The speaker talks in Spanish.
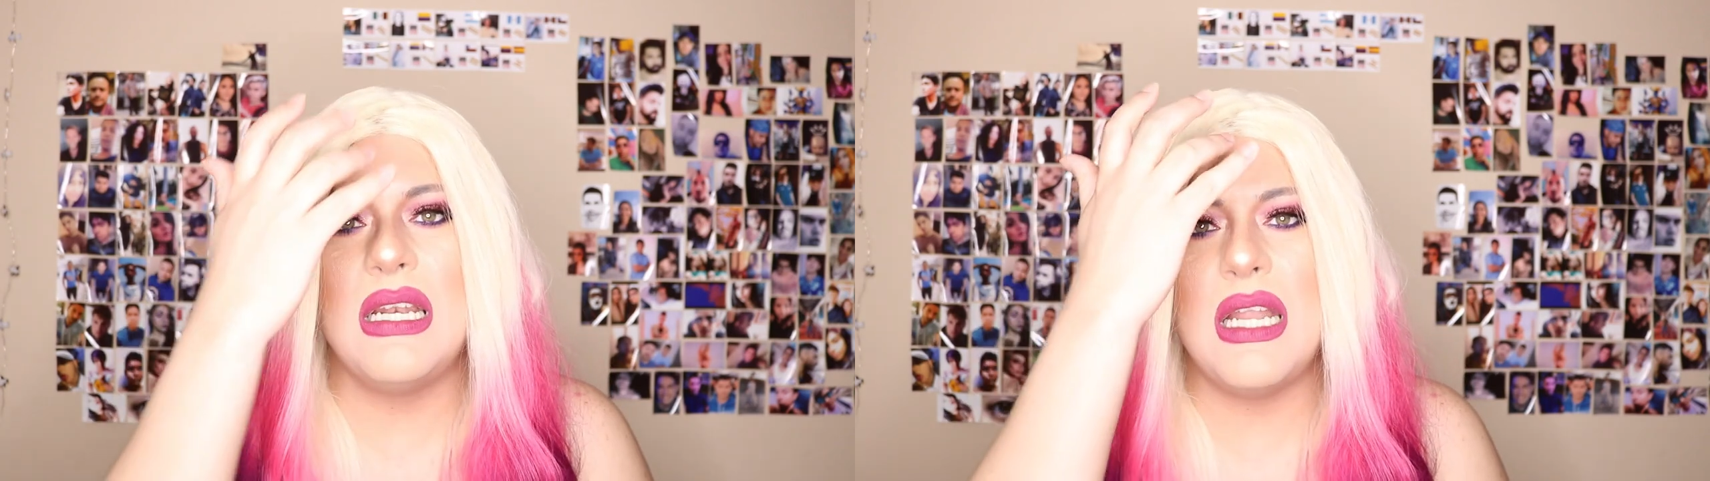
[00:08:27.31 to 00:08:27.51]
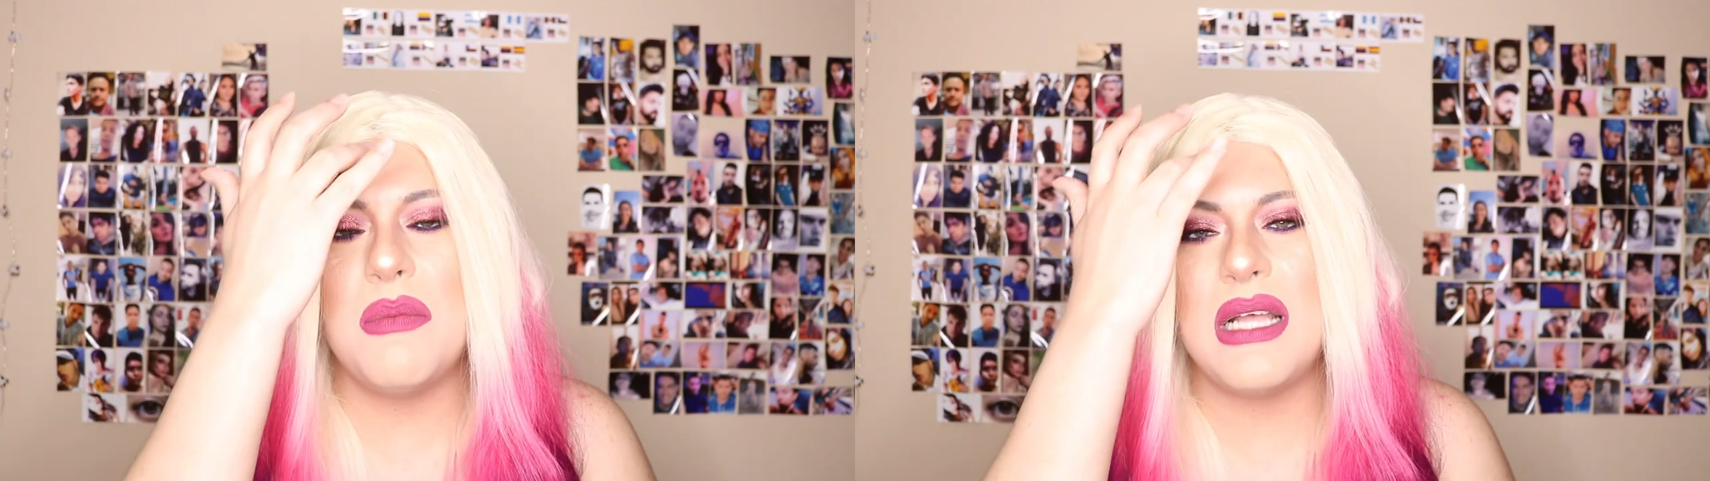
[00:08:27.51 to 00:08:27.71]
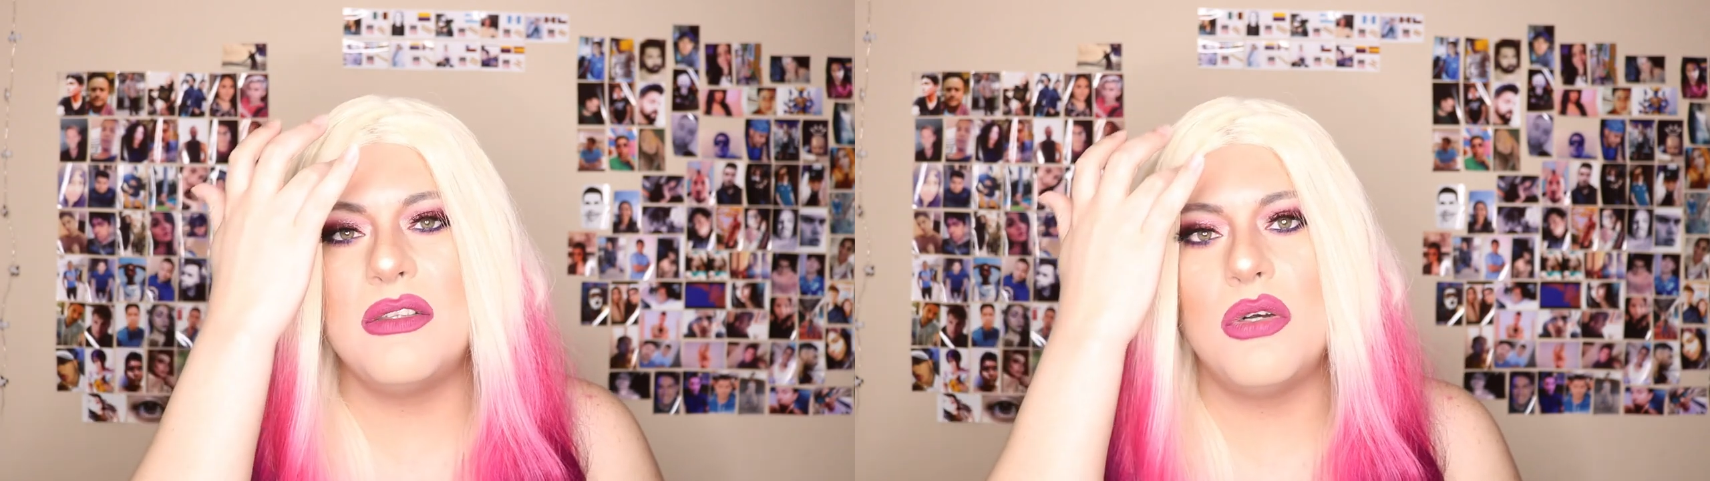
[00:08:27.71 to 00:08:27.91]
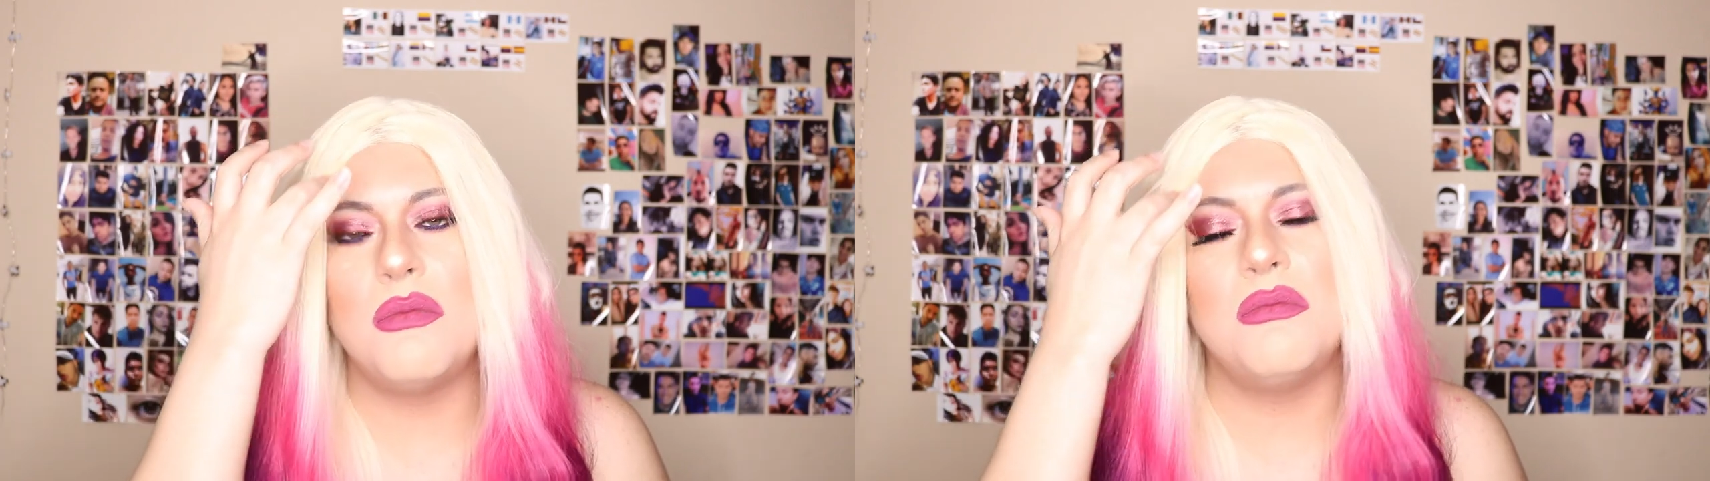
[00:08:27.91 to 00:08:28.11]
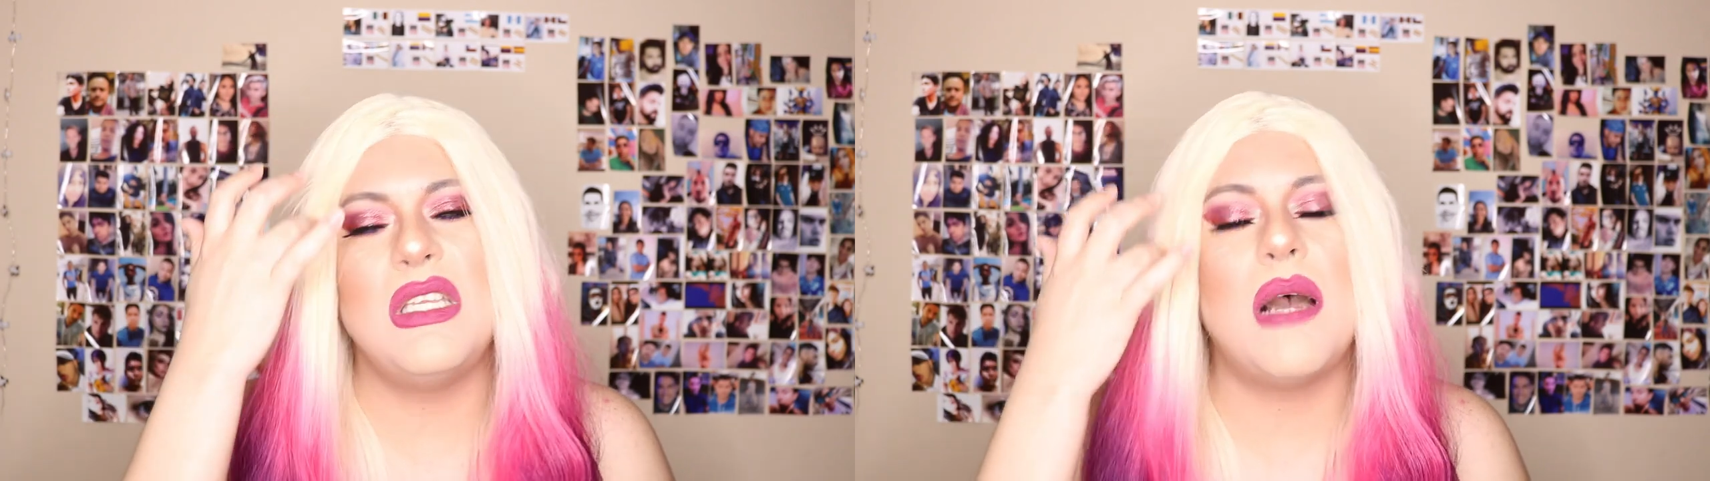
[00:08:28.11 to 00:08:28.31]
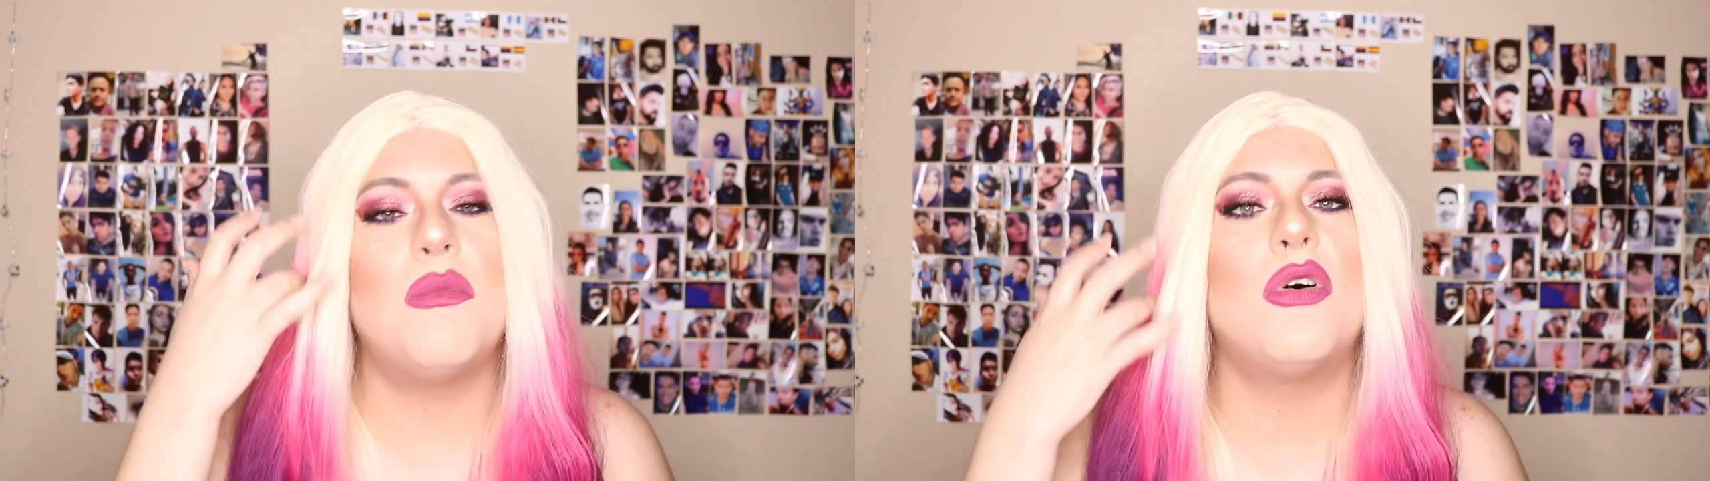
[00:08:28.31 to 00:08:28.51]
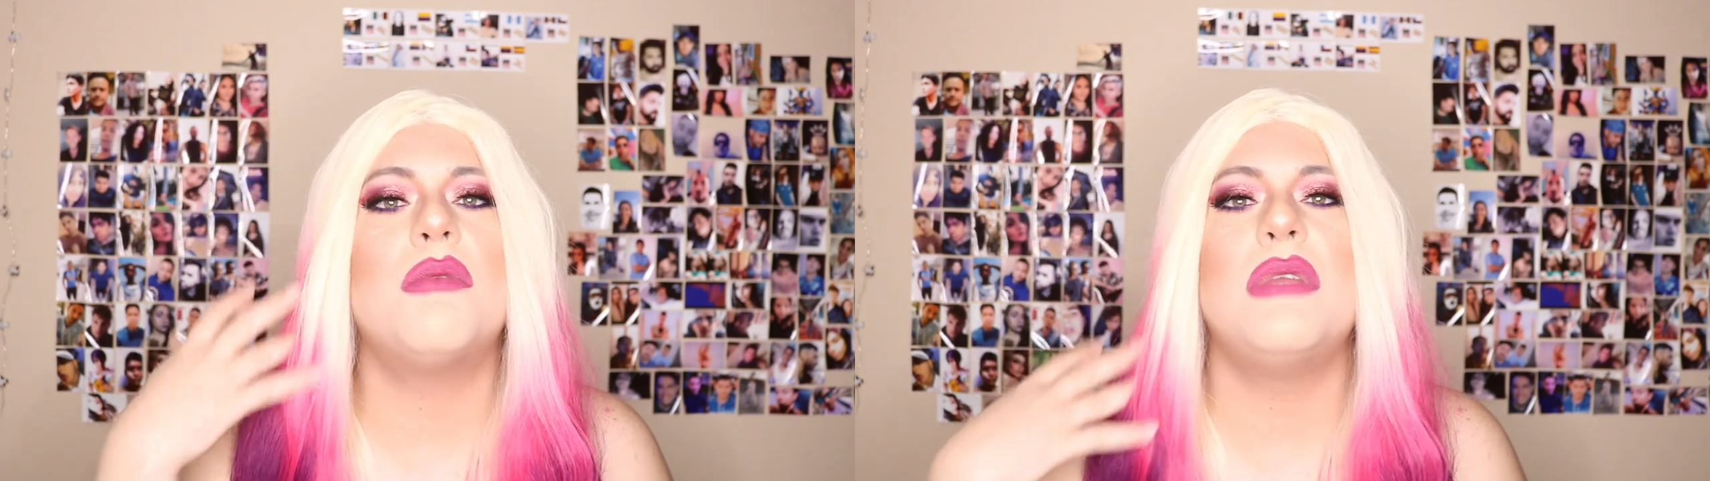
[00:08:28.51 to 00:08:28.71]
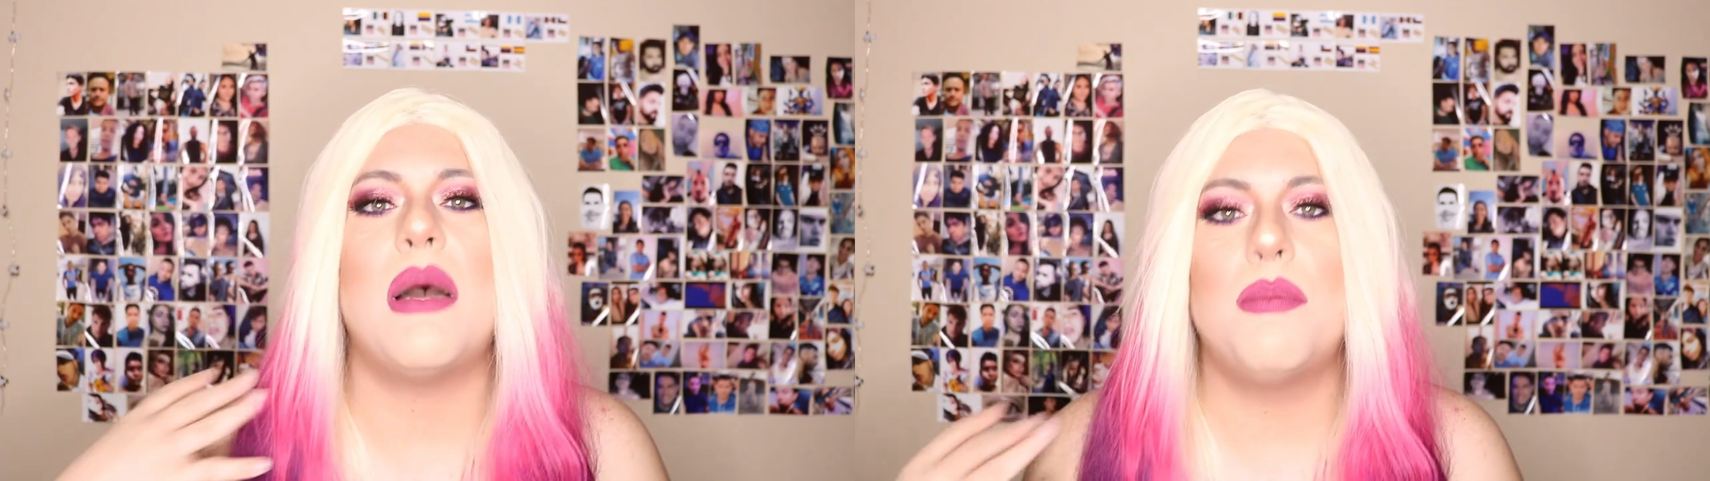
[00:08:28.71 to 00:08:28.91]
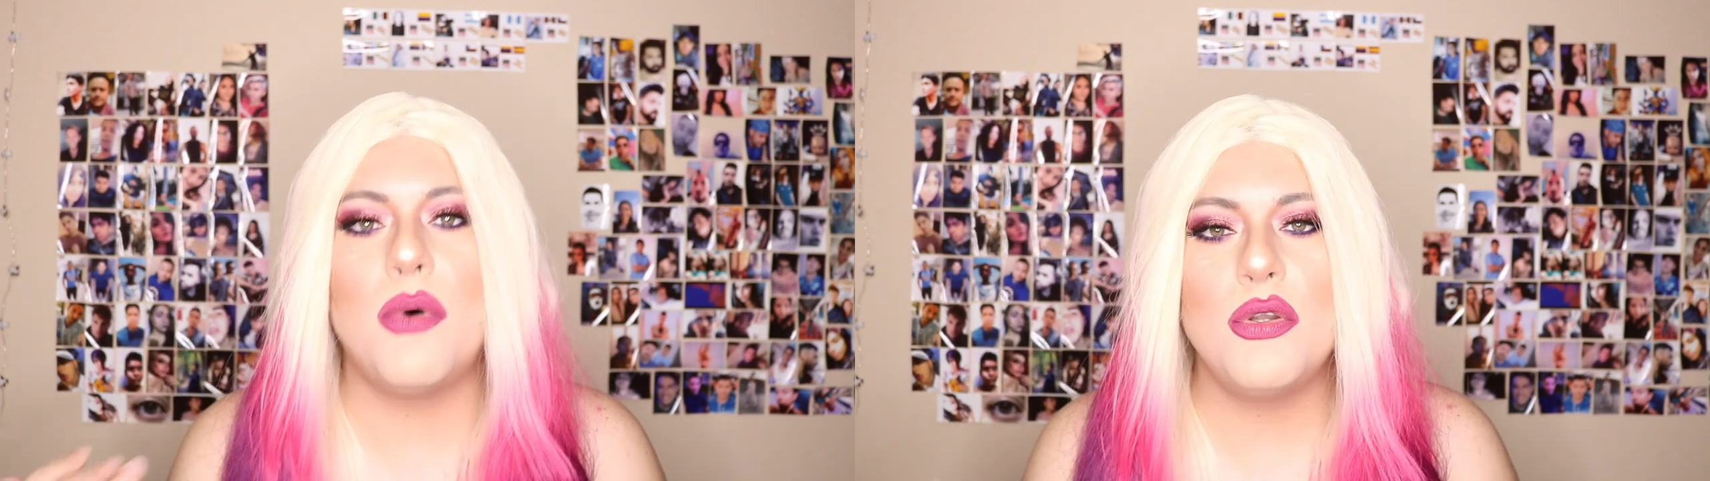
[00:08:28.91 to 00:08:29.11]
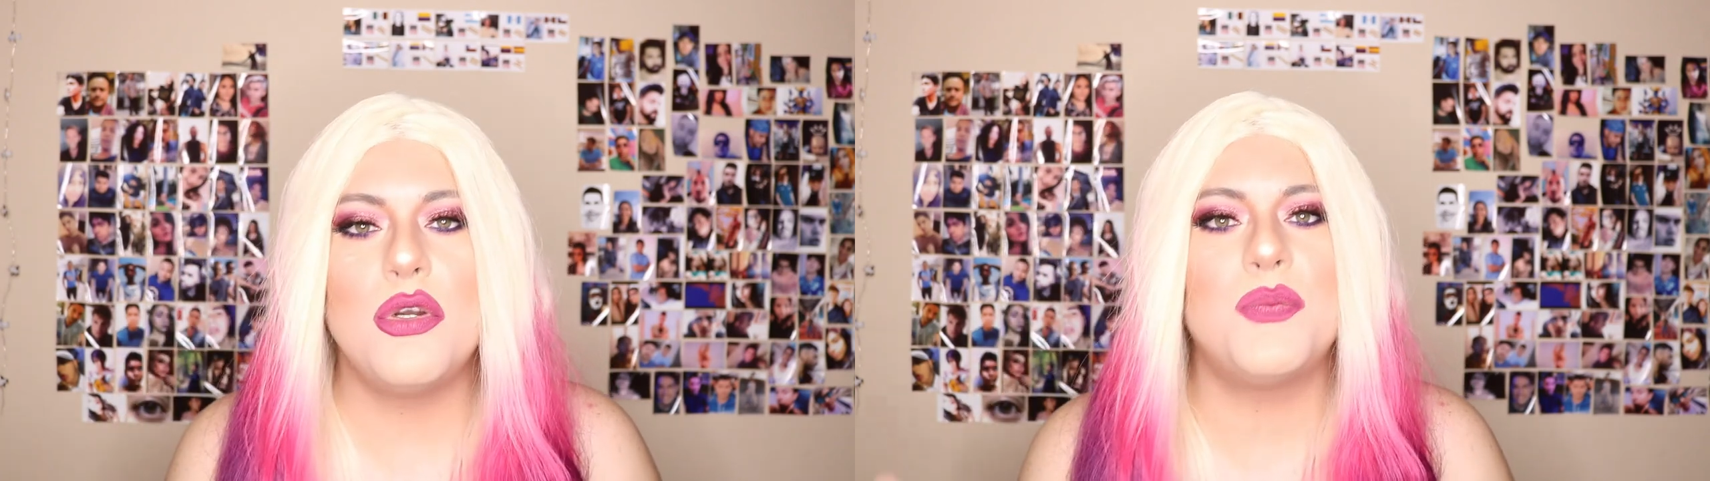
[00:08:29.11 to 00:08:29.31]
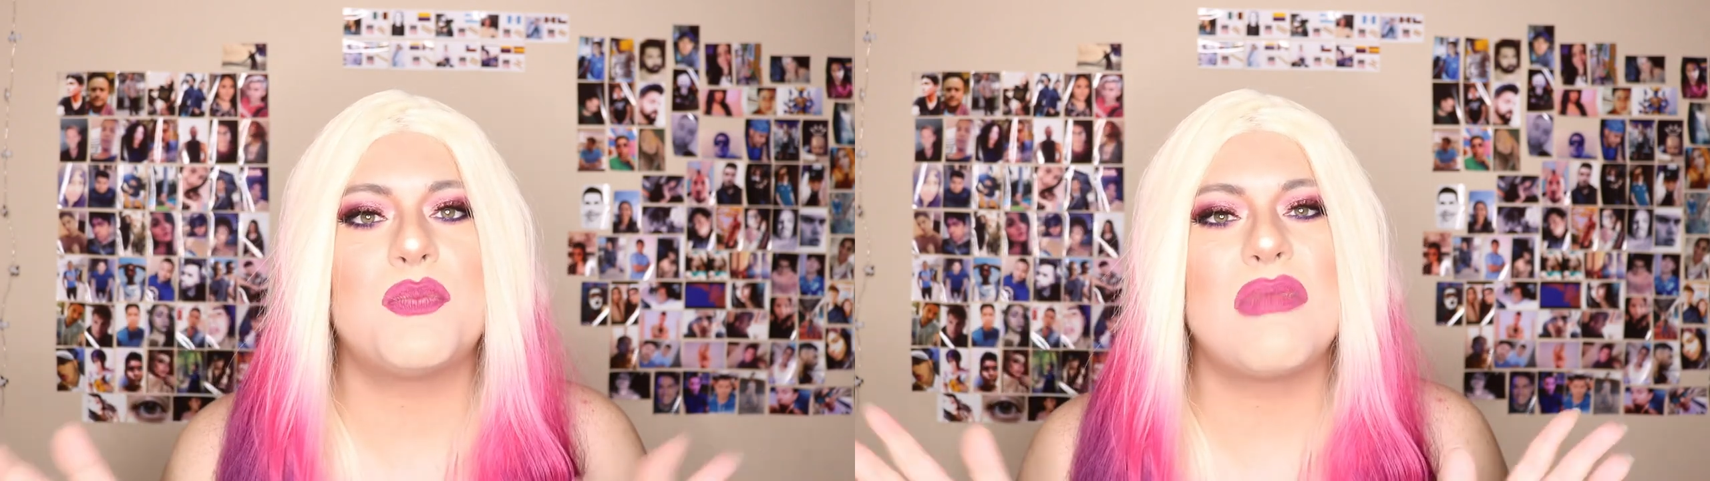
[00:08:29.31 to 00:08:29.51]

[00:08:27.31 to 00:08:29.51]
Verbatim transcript: le mando mi amor, mi apoyo.